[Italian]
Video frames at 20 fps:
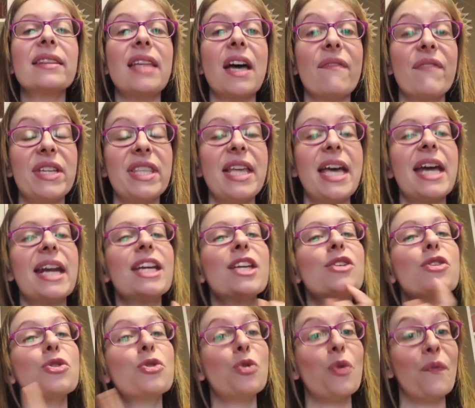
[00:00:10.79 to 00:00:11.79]
da
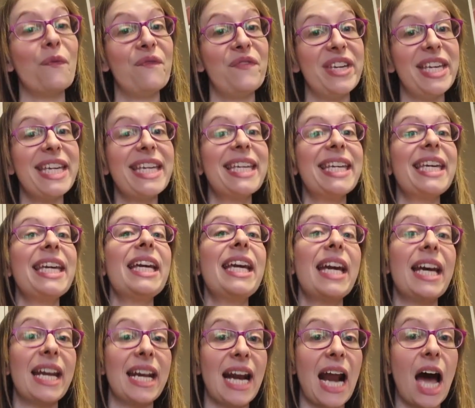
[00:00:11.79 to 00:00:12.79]
vedere su
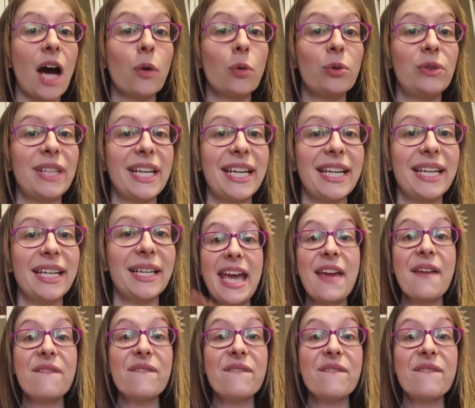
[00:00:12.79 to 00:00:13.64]
Viki Rakuten.